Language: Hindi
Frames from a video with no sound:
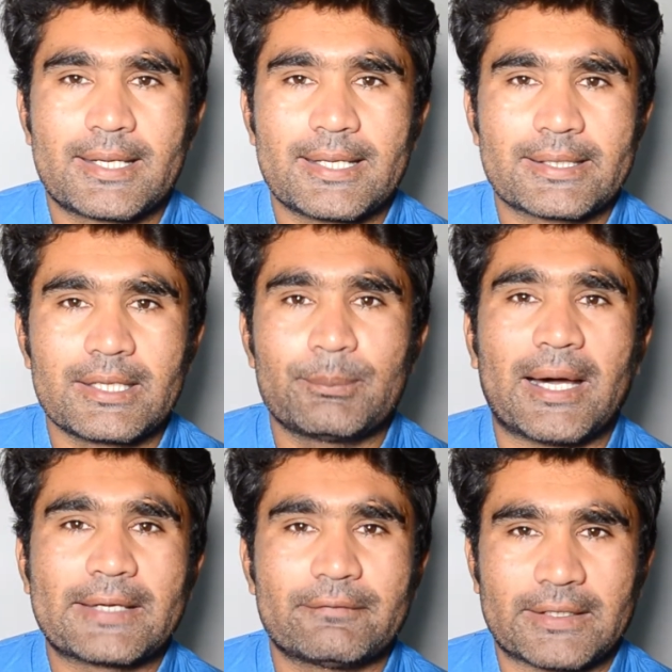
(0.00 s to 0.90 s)
डक्की
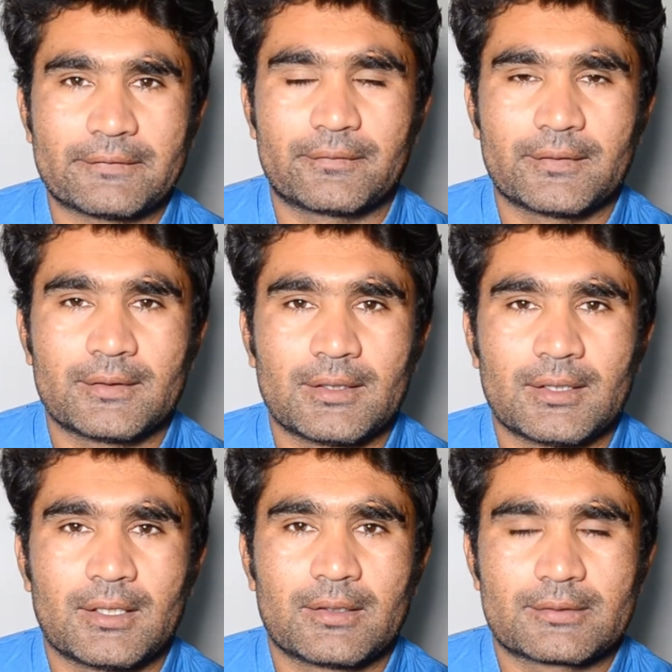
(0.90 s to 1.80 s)
भाई वाइफ
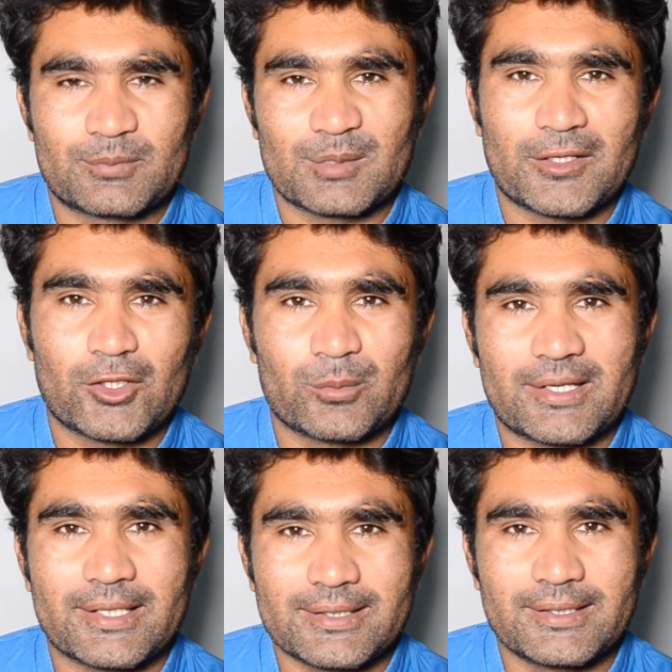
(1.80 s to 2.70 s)
सबसे पहले तो मैं
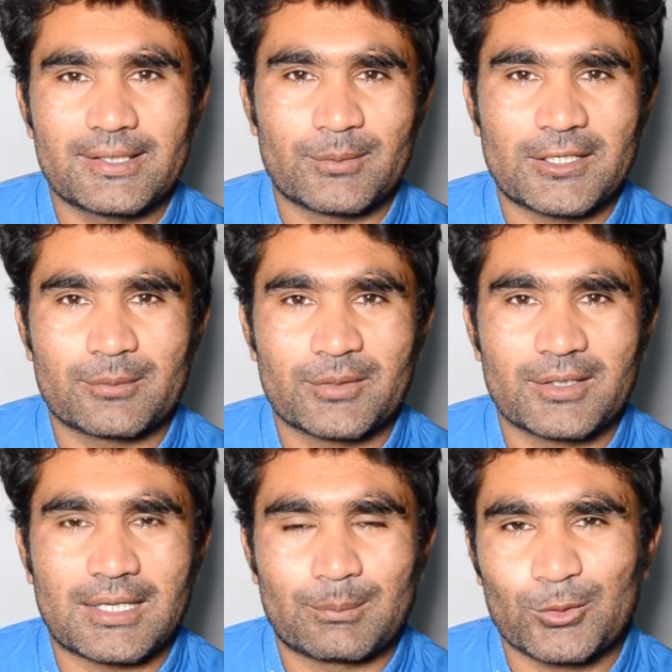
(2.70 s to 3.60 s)
डक्की के बारे में
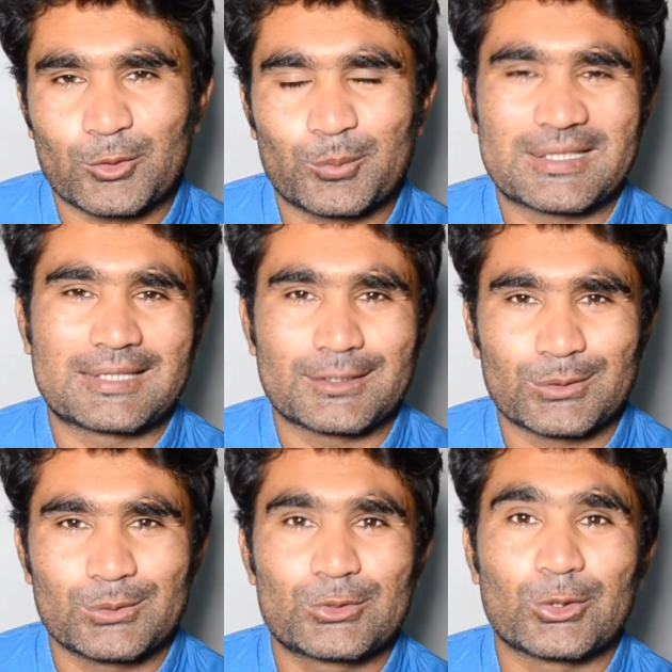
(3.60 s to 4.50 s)
आप लोगों को बताता
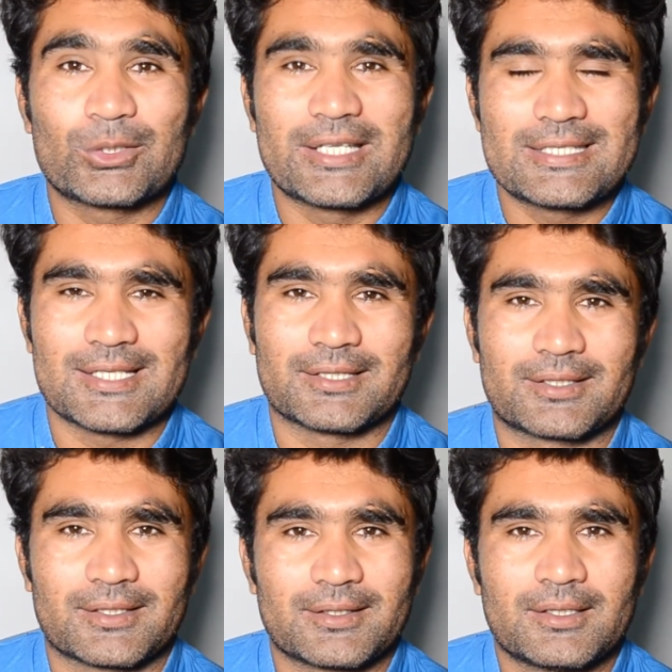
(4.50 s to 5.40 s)
चलूँ जो लोग नहीं जानते